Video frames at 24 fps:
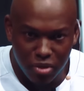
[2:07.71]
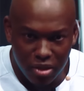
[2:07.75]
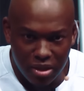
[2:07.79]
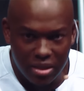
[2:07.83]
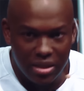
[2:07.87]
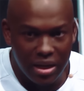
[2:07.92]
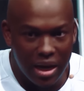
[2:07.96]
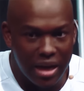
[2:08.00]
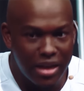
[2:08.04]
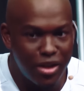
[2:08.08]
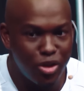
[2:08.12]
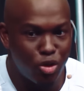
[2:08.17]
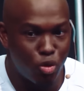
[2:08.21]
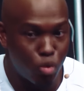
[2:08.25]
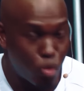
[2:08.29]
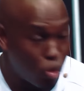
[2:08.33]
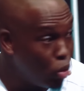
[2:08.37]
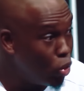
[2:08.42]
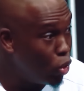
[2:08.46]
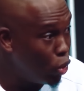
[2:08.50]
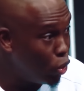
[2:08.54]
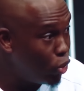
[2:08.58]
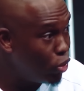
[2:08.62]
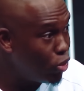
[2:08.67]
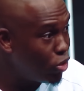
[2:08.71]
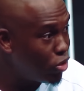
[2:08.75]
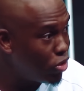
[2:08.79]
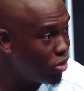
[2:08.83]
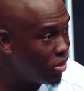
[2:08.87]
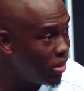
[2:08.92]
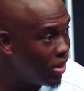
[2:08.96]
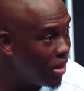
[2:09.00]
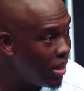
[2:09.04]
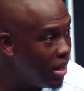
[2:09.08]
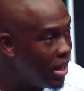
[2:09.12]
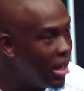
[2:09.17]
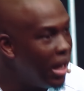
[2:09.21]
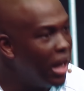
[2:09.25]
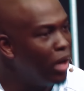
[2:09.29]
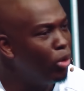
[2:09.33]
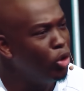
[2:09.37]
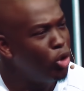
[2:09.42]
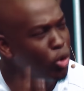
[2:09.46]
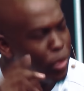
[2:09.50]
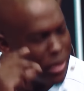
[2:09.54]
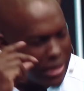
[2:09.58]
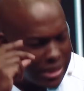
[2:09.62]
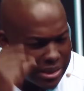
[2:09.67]
des règles de la société, il vous
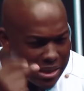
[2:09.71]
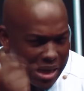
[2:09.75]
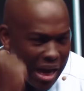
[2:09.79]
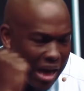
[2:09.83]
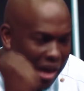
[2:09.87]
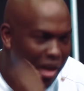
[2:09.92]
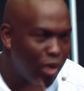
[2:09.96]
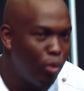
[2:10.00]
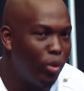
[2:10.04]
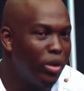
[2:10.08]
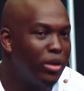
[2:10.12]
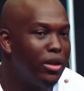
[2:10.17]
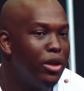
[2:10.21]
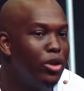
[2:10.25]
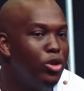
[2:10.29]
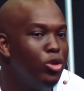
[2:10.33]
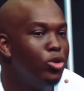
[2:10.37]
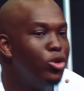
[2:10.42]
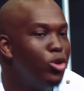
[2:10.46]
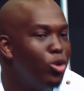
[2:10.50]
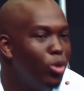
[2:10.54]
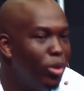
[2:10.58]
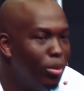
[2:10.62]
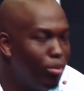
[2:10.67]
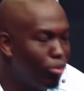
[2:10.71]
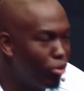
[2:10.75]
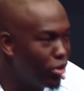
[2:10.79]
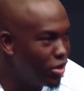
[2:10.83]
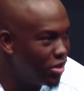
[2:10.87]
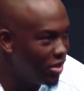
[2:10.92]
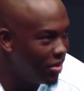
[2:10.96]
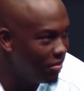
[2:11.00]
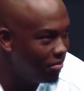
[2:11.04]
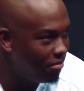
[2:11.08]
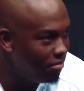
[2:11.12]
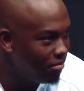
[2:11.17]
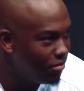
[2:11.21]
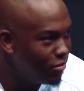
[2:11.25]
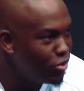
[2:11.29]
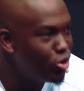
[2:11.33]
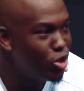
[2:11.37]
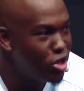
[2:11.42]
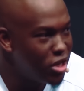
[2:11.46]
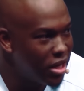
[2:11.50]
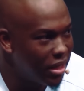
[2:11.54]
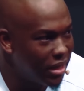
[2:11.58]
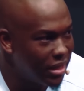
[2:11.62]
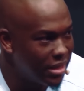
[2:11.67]
arrivera exactement ce qu'il vous arriverait en prison.
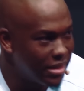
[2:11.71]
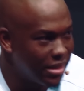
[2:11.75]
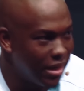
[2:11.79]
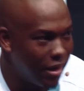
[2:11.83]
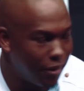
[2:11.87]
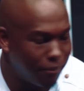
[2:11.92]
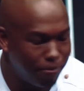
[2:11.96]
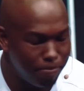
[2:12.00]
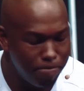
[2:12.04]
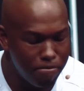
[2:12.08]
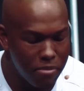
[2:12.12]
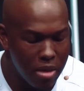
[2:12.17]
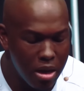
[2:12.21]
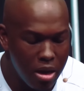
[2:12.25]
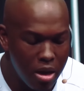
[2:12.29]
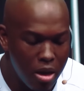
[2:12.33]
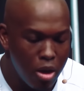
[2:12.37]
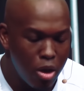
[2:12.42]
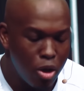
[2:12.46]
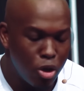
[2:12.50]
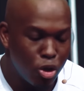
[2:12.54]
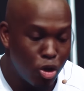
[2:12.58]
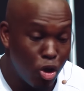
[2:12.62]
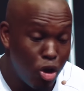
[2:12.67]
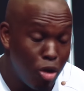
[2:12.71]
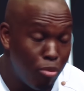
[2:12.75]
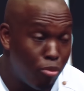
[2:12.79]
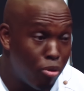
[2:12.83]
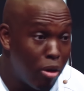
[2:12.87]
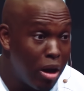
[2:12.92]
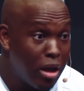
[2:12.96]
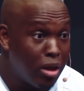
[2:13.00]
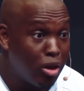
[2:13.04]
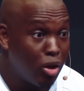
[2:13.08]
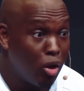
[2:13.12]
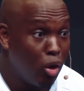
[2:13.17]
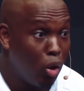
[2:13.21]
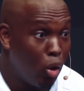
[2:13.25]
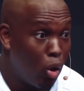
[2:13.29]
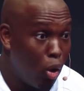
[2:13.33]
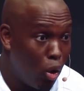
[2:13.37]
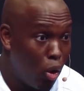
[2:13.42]
Écoutez bien ça. Donc vous transgressez la